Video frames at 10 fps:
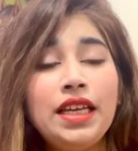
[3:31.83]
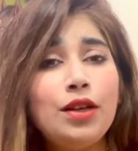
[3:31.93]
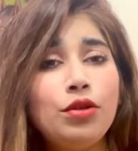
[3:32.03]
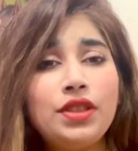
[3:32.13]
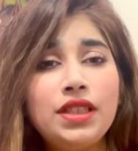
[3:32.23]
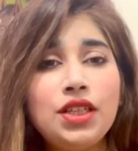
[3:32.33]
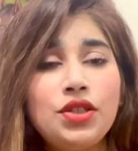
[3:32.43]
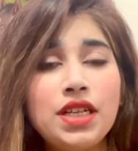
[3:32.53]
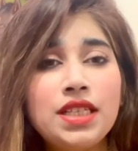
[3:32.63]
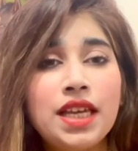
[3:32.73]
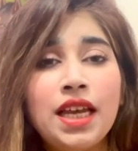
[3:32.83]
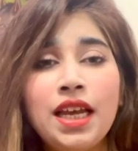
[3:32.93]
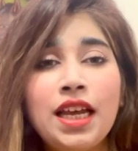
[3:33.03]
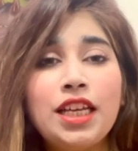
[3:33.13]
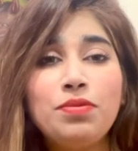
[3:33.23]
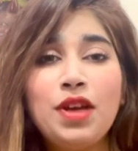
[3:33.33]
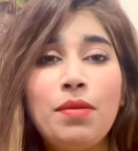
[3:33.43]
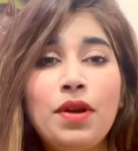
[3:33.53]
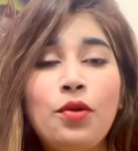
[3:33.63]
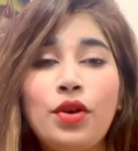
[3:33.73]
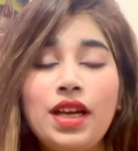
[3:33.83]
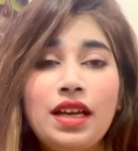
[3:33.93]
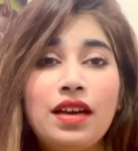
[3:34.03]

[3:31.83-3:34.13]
ये कुदरतन चीज है इसमें हमें कोई